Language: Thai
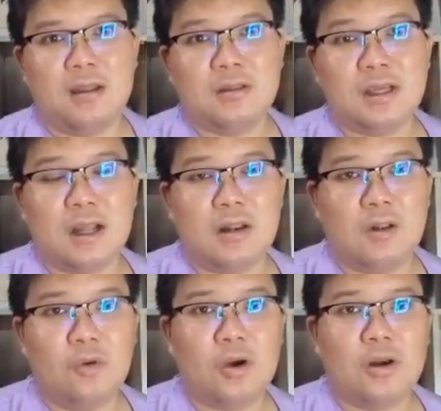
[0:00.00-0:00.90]
จะ
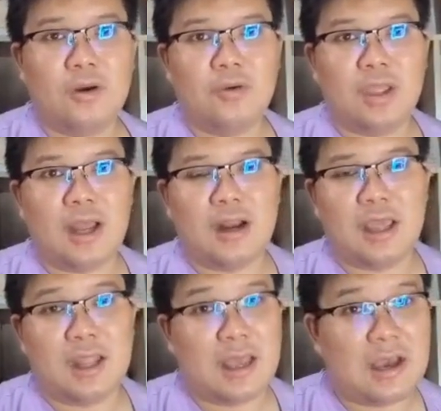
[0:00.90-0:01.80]
ล่วงลงอย่างใน
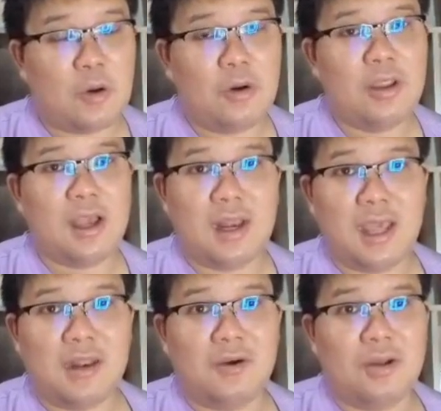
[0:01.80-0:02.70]
อนาคตอย่าง
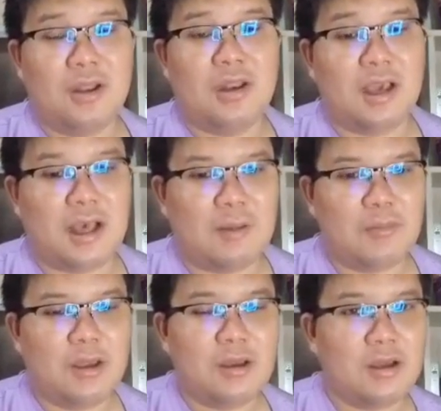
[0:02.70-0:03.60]
แน่นอนนะครับ
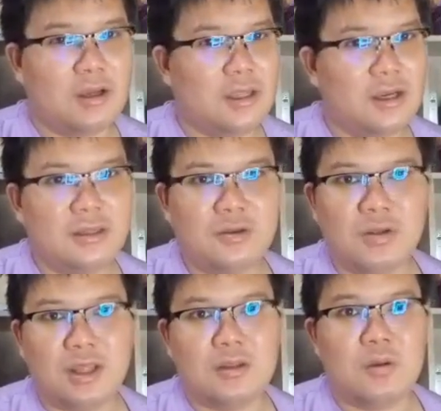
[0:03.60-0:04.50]
คือยืนอยู่
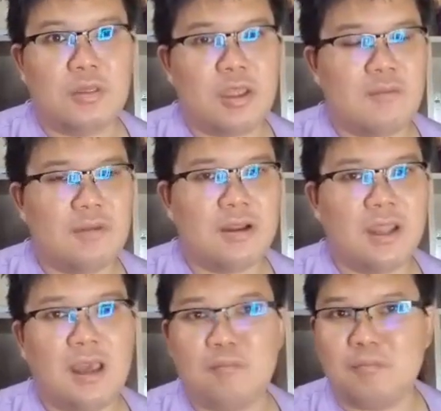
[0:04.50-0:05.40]
ในจุด4มื่น
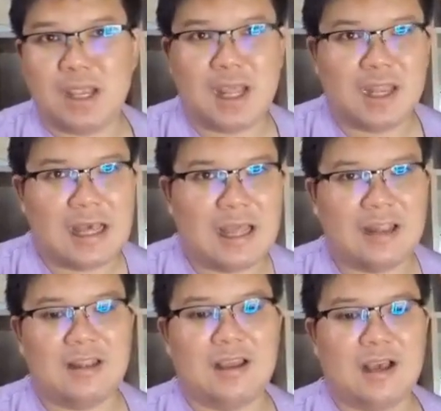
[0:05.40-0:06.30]
เนี้ยไม่ได้นาน
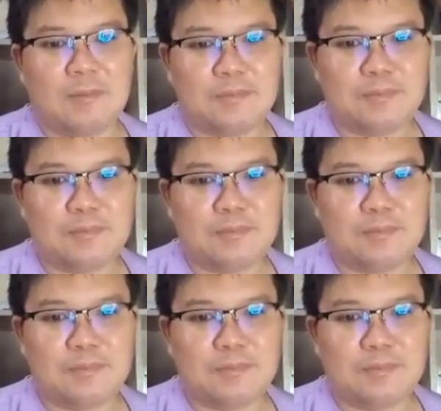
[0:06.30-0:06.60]
นะครับ